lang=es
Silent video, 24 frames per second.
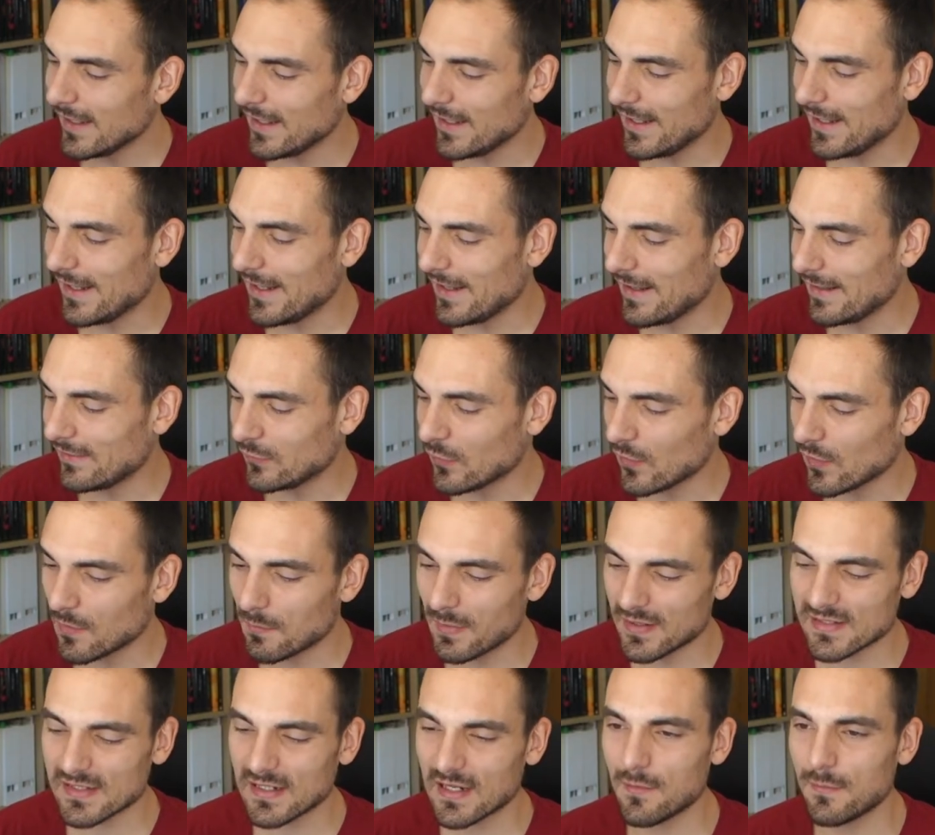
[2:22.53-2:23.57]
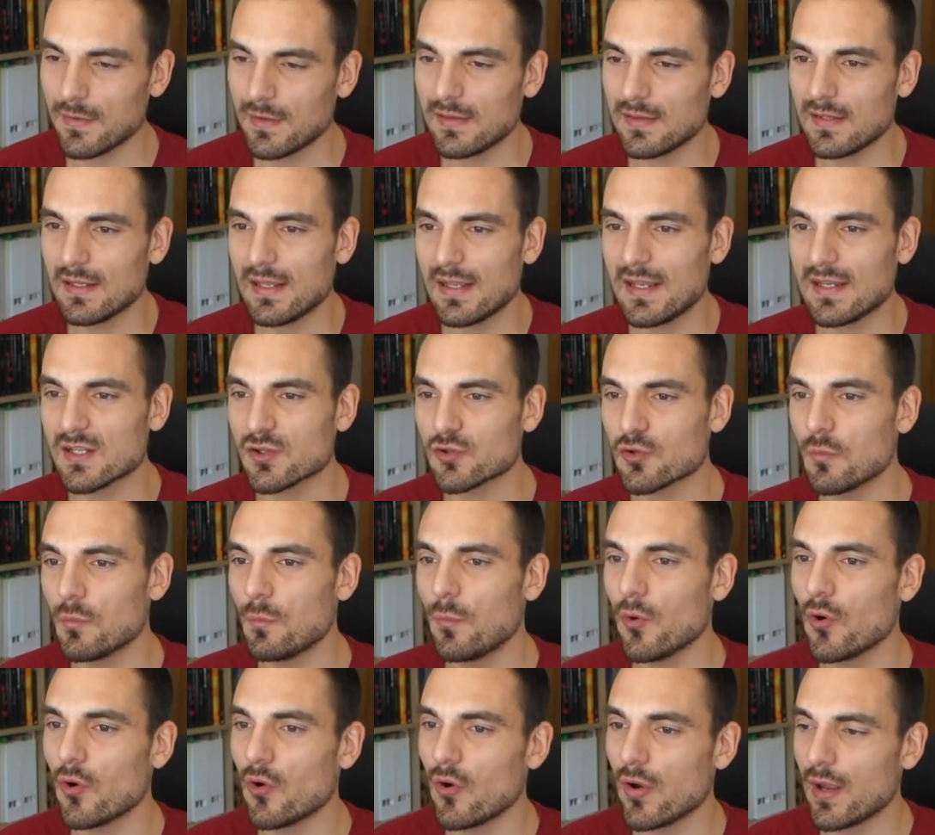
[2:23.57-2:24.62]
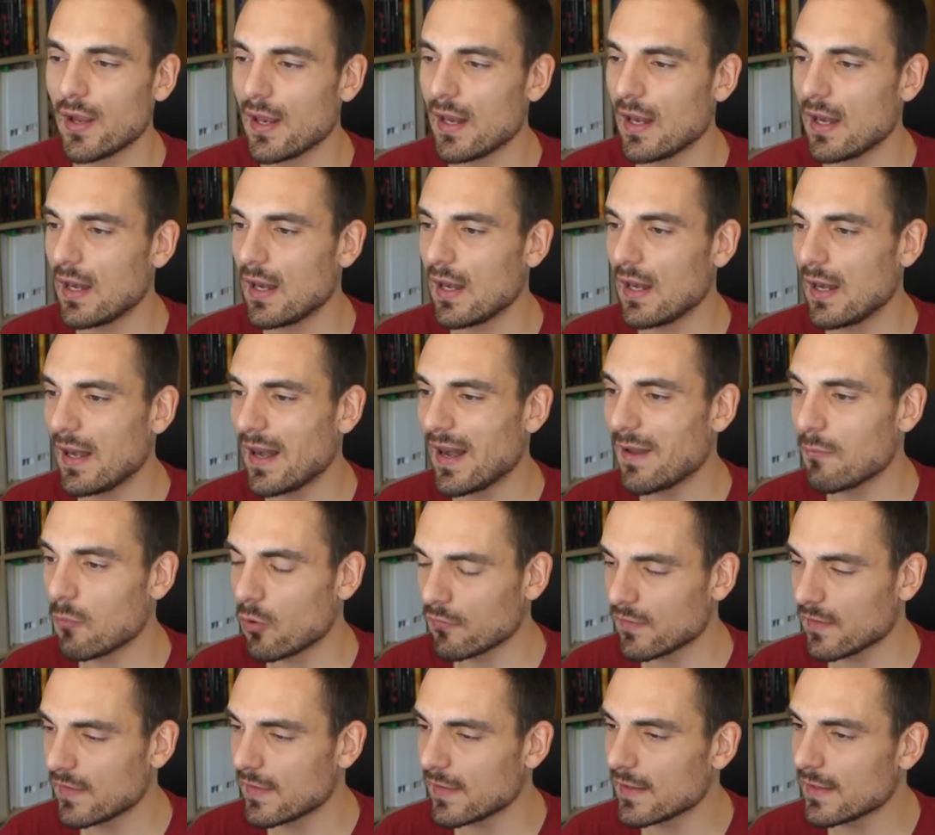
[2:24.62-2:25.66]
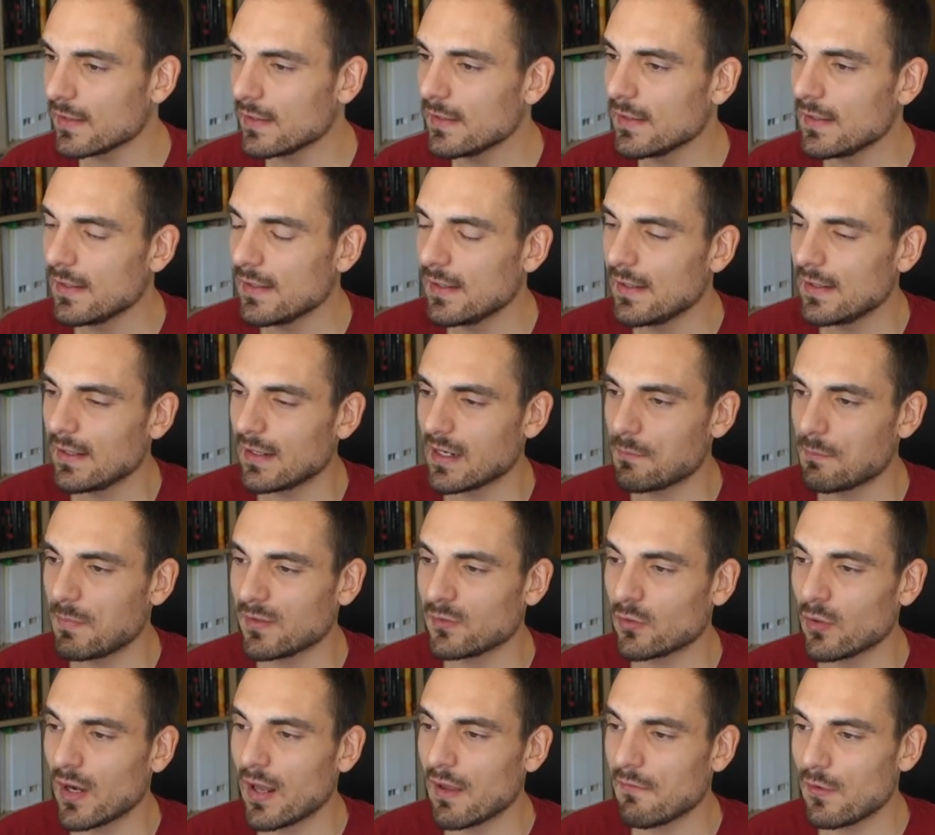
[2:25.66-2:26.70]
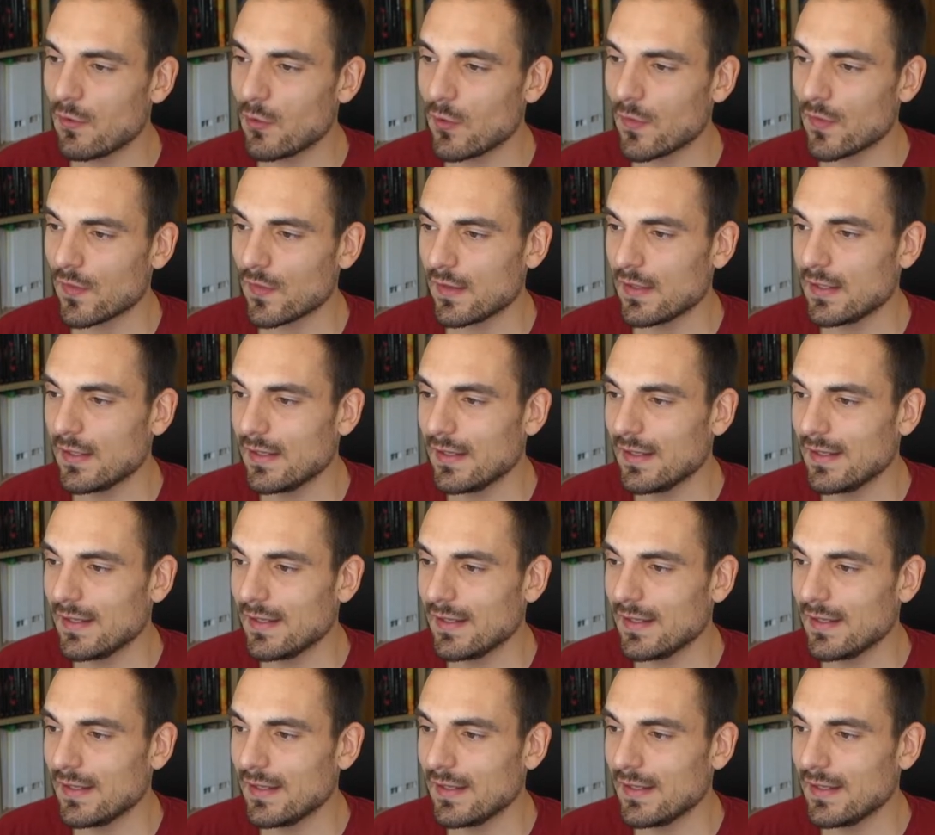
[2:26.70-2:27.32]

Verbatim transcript: Eh, entonces, básicamente, esa es un poco la movida respecto a la B12.